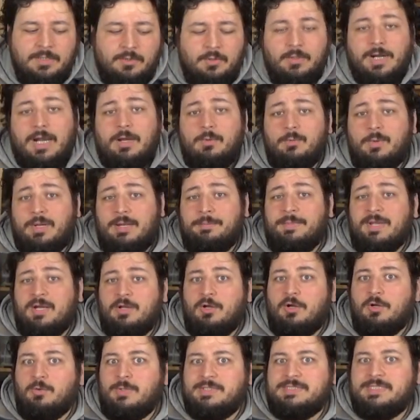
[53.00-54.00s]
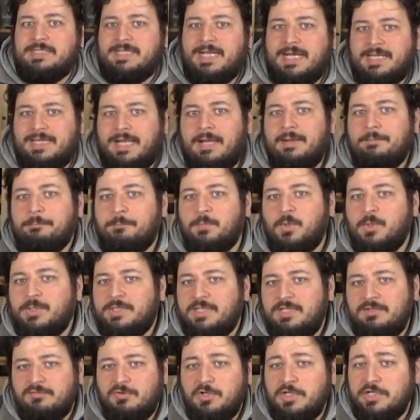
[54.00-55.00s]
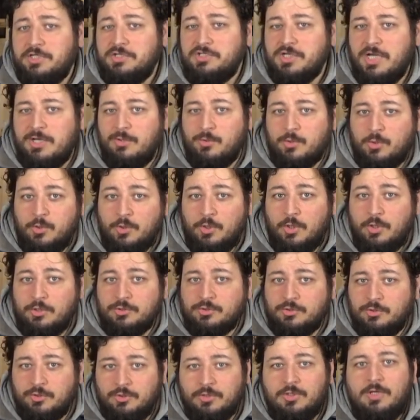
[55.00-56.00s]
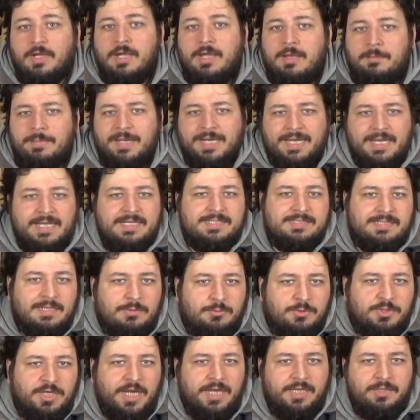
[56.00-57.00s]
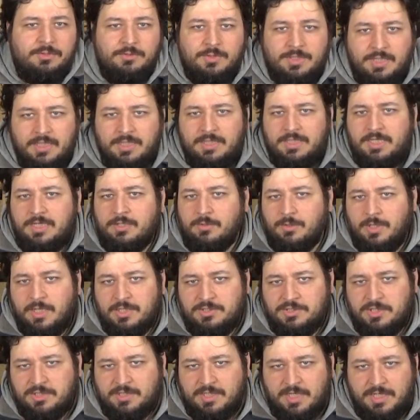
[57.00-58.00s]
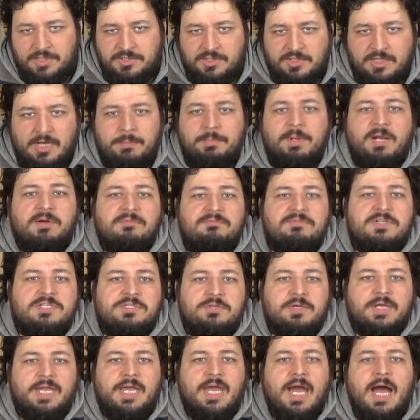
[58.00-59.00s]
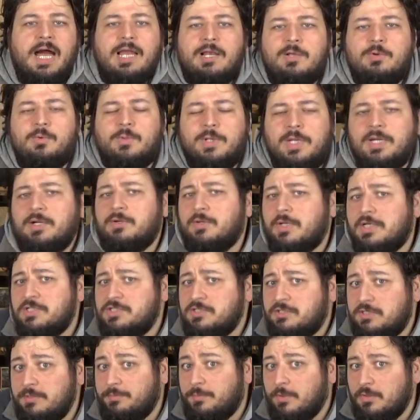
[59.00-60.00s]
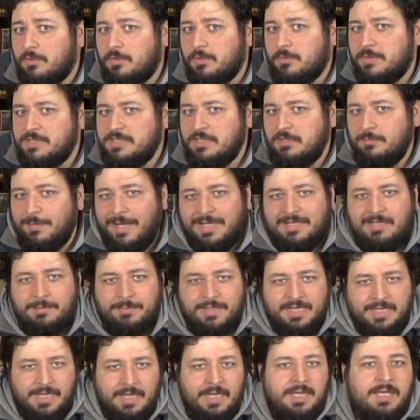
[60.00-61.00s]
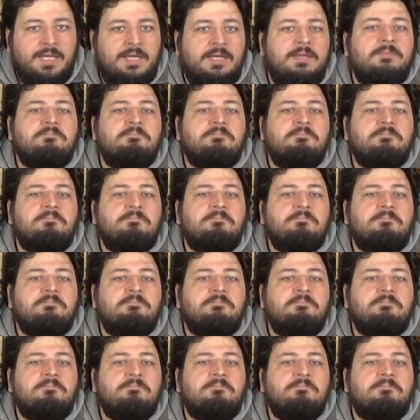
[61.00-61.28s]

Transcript: Ora, Warhammer Conquest in realtà molti di voi già lo conoscono perché sta uscendo in edicola, eccetera, eccetera. Però, visto che alcuni ancora ci si pongono questa domanda perché